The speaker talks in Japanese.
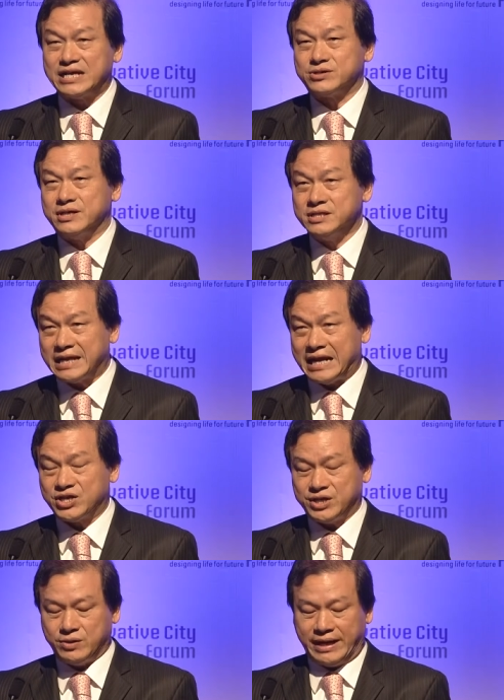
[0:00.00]
の開
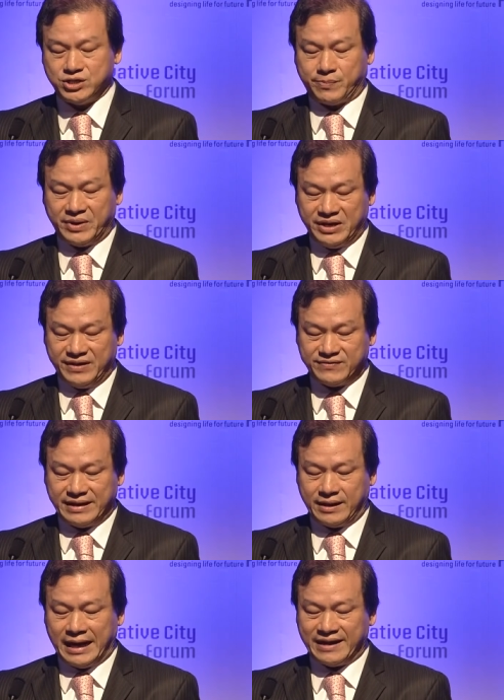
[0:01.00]
設にあたって開かれ
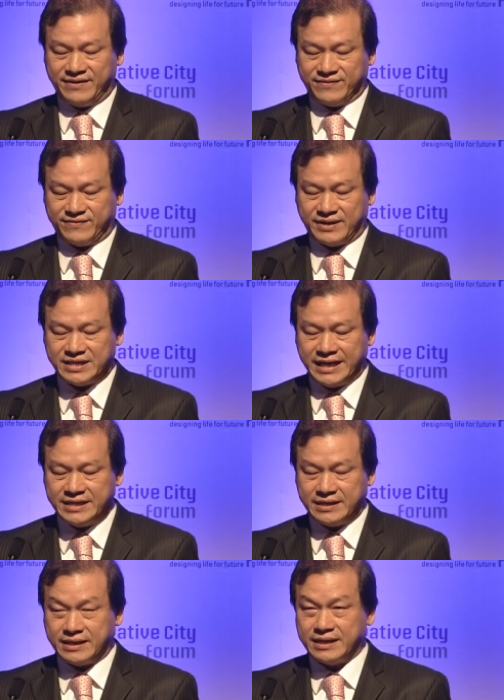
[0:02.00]
た「
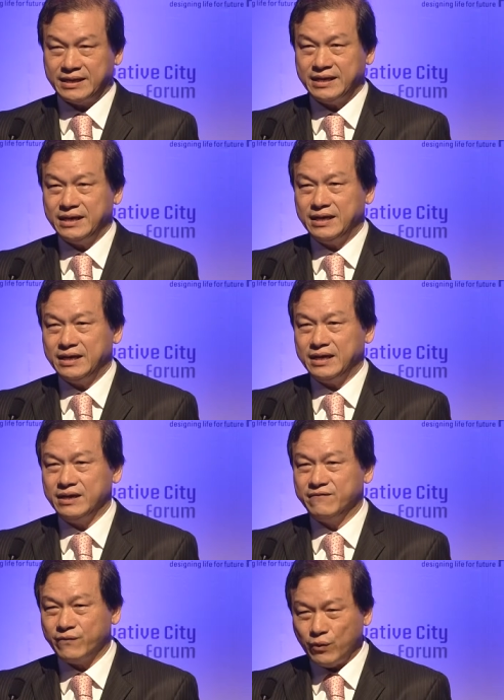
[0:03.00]
ハピネスアートに見る幸
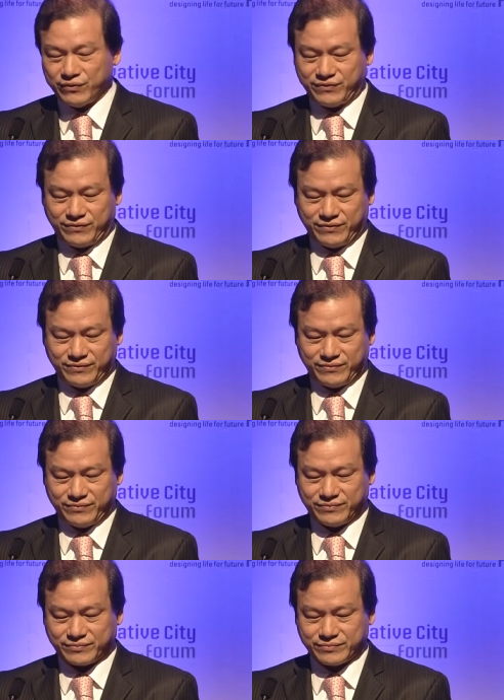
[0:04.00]
福への
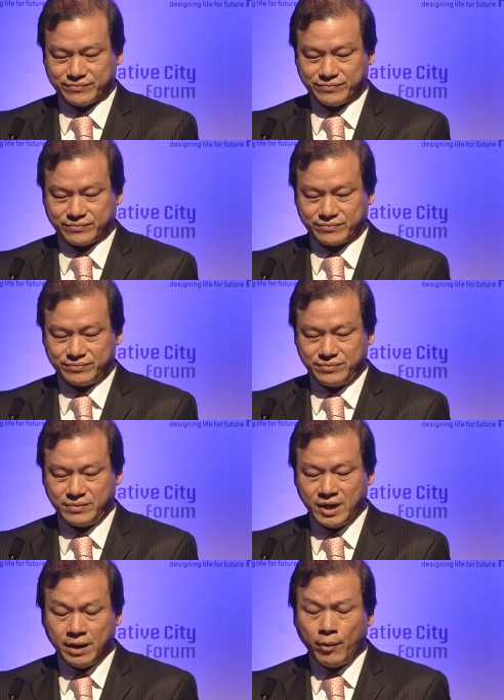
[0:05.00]
鍵」と題した
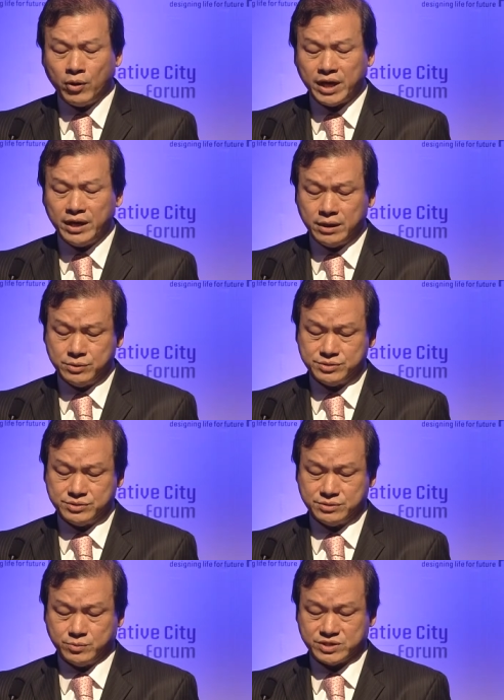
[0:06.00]
展示会
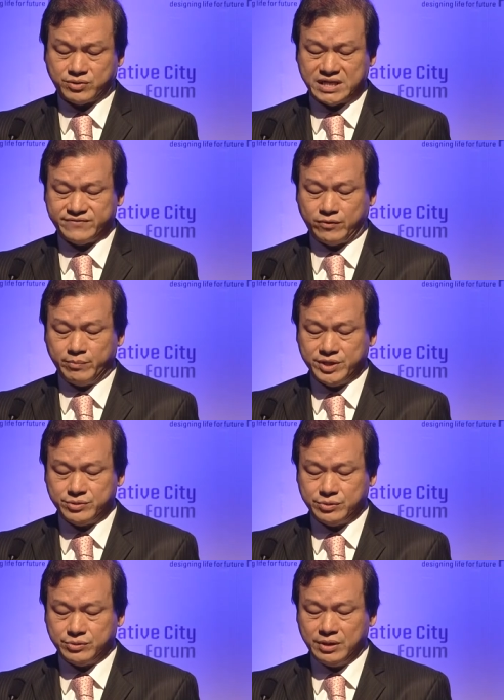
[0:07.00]
に参加すること
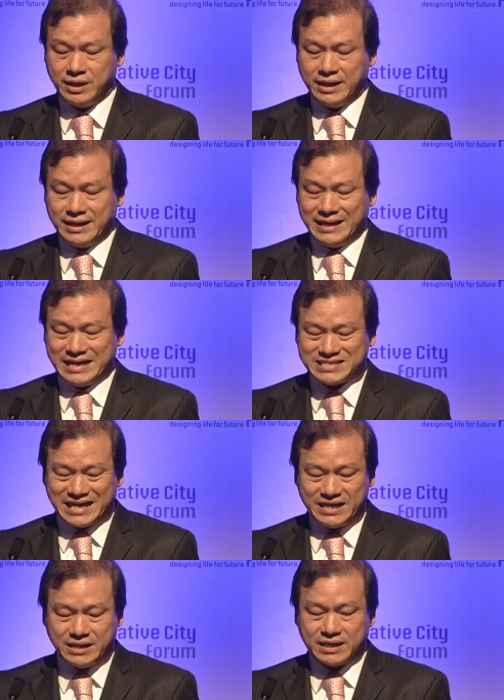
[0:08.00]
ができました
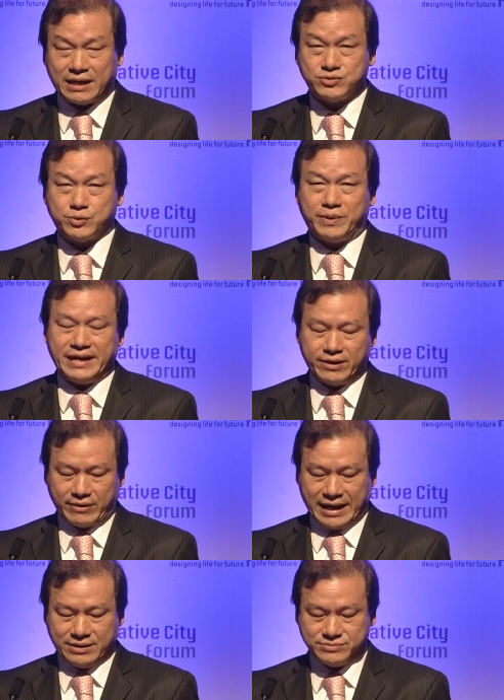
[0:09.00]
本当にもう歴史
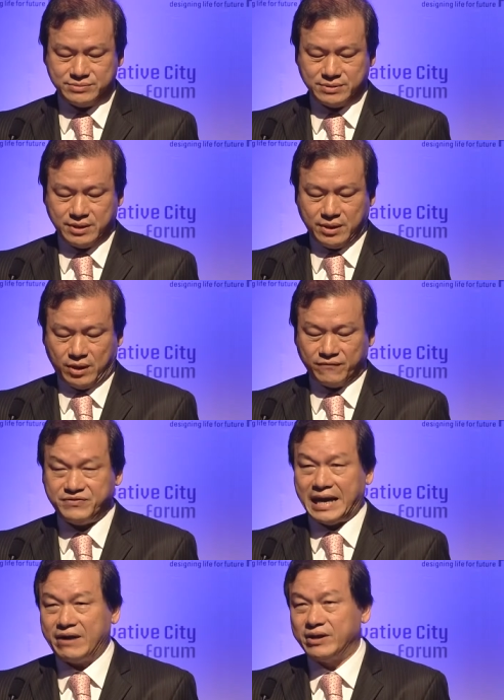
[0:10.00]
的な瞬間だっ
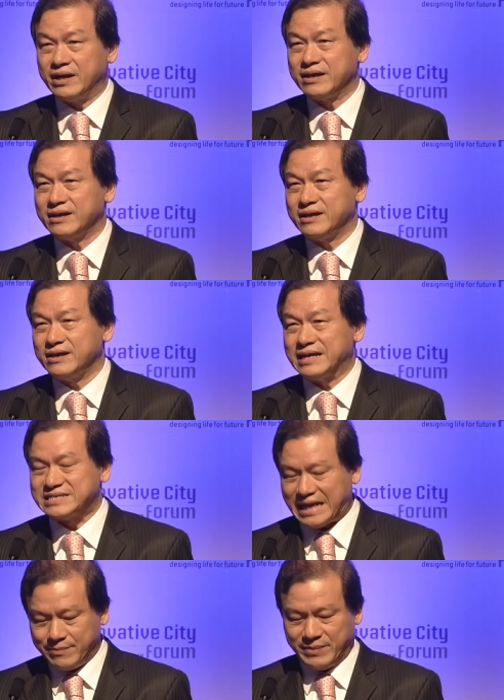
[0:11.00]
たと言えるでしょ
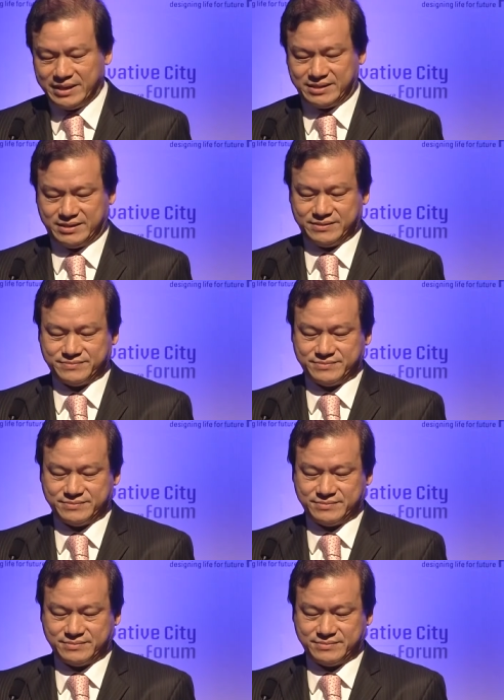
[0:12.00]
う国際